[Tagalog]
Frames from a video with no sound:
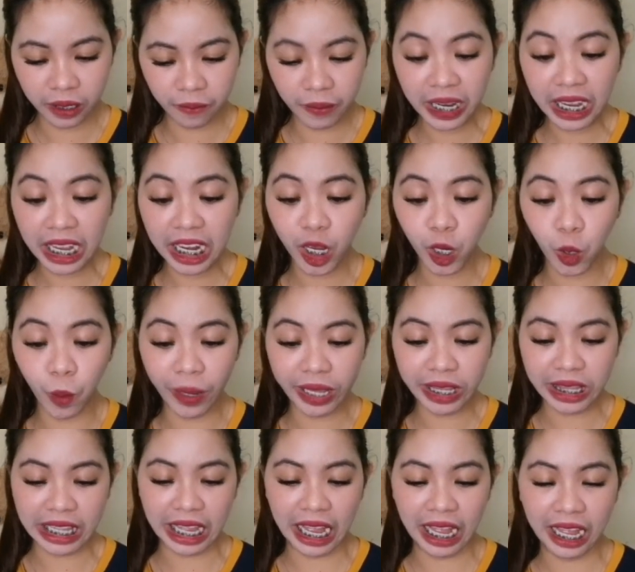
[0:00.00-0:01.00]
magaling
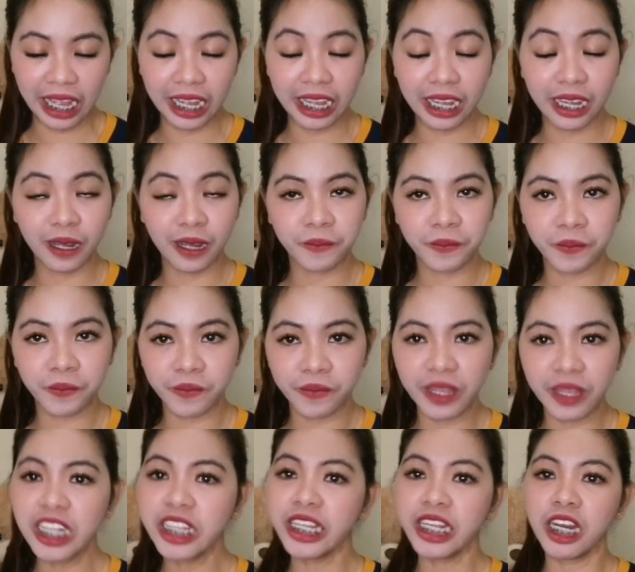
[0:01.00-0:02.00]
kumanta.
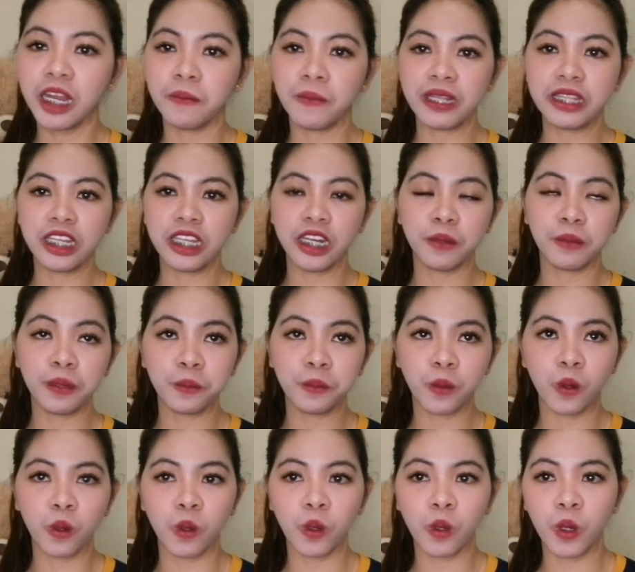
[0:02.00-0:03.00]
Hindi naman, hindi naman
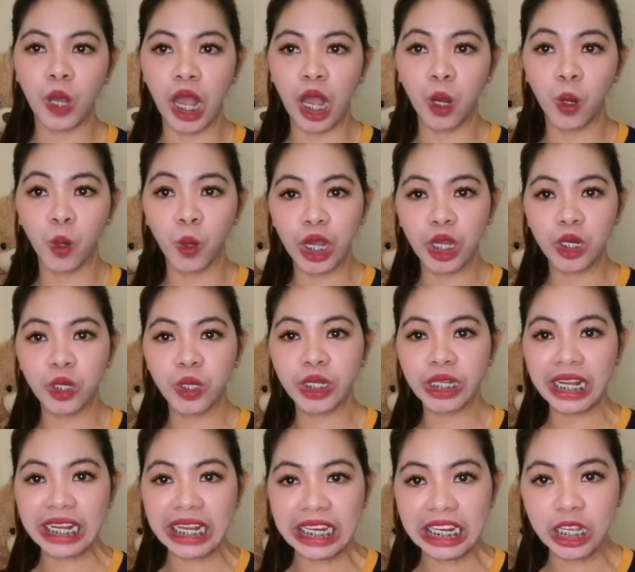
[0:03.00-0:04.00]
po ako galon
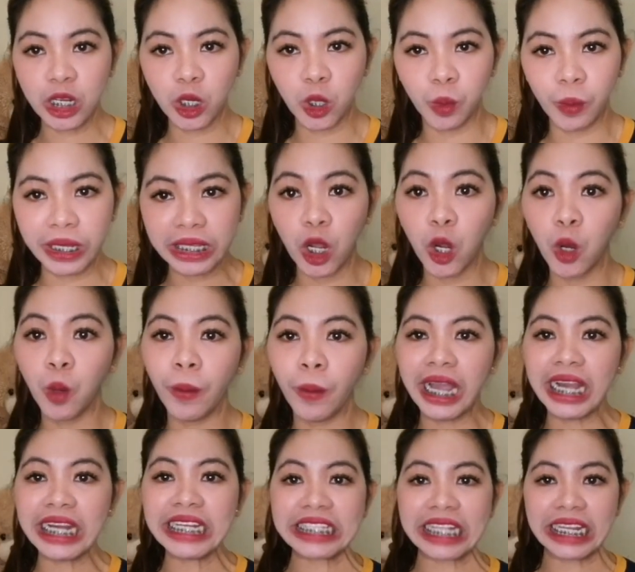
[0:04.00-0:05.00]
kagaling kumanta.
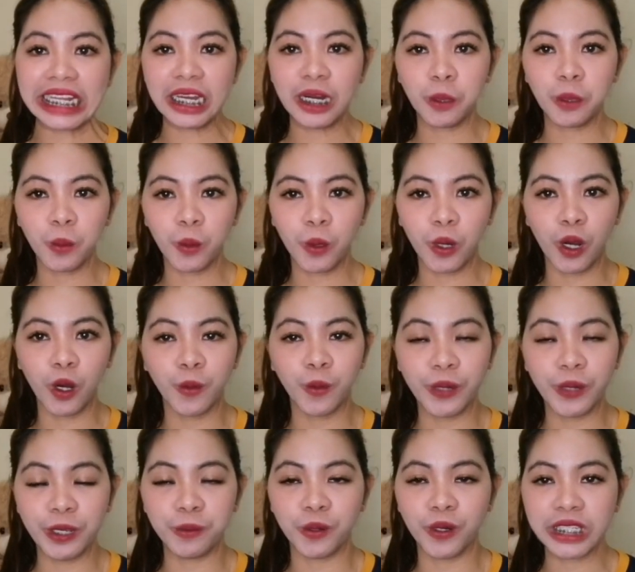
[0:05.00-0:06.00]
Kumakanta lang po ako,
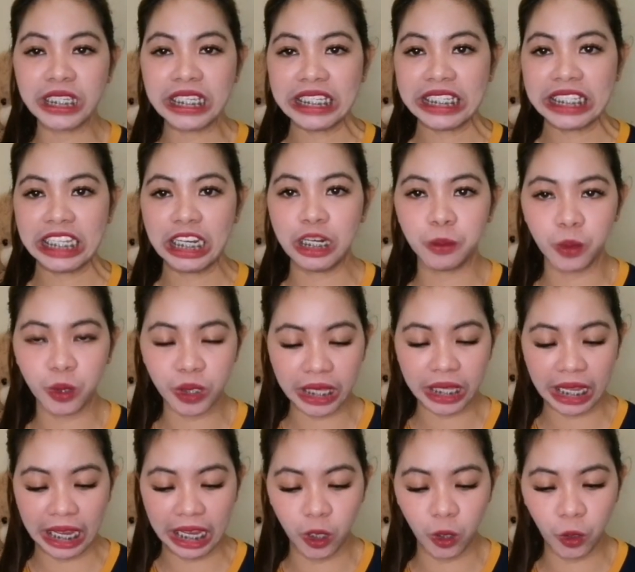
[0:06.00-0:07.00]
may boses lang po
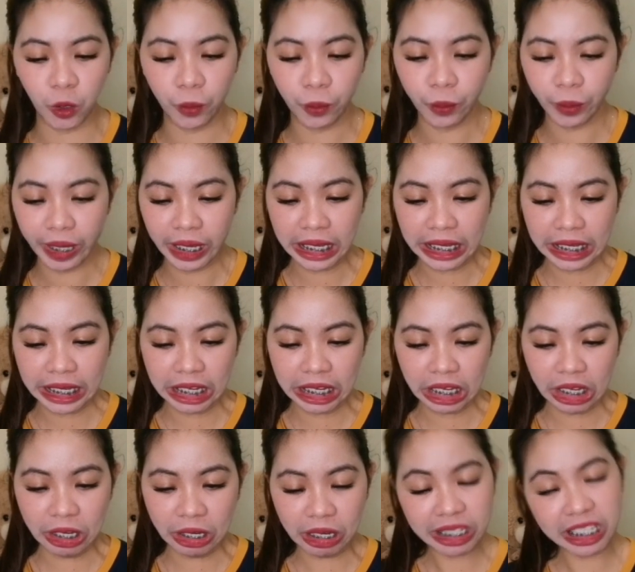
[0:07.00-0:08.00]
tayo.
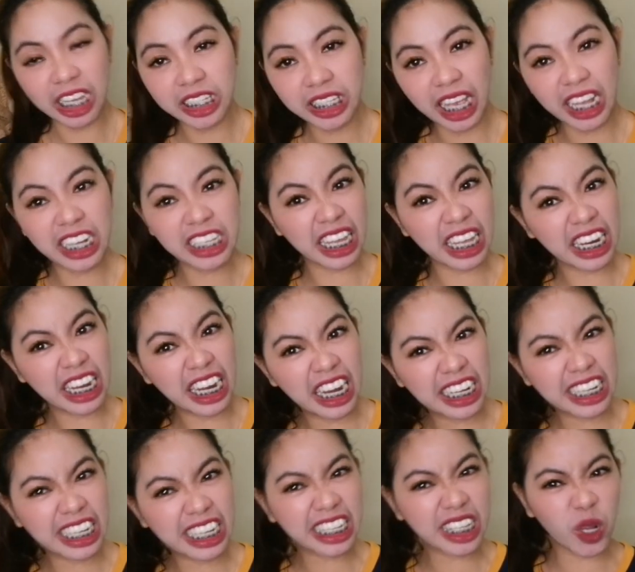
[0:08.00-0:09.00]
Kasi sali-sali
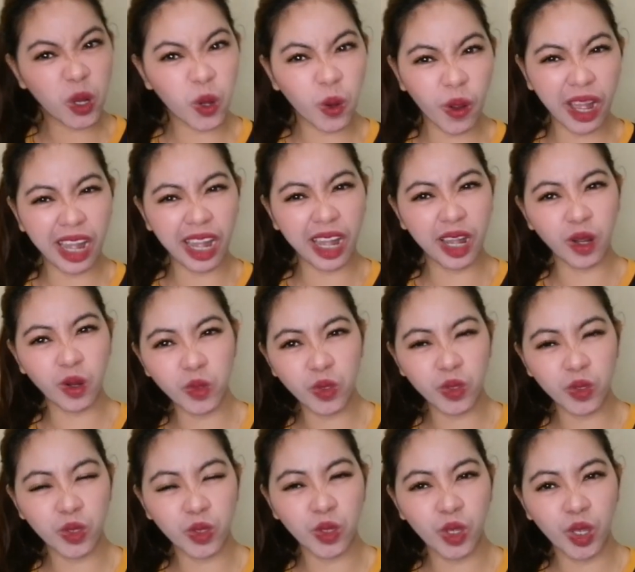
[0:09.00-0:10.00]
lang iti ko kun
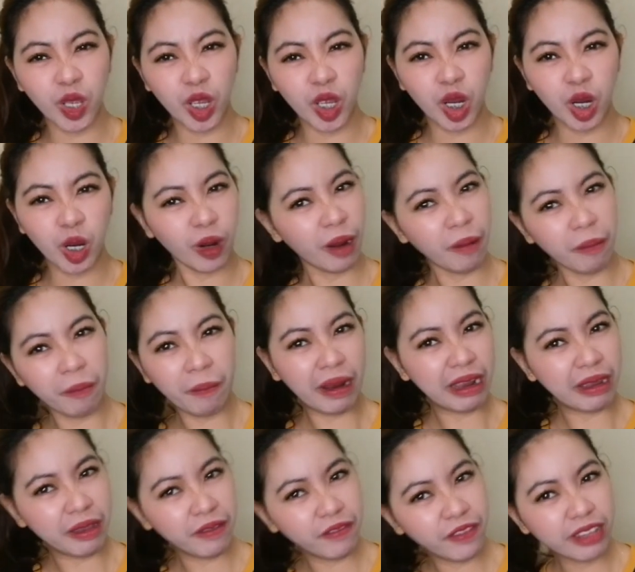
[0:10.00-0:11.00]
ah. kwa pa
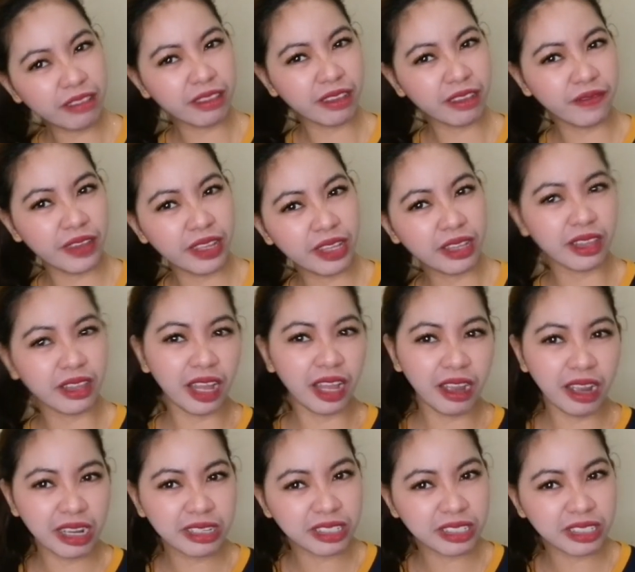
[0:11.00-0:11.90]
event-event lang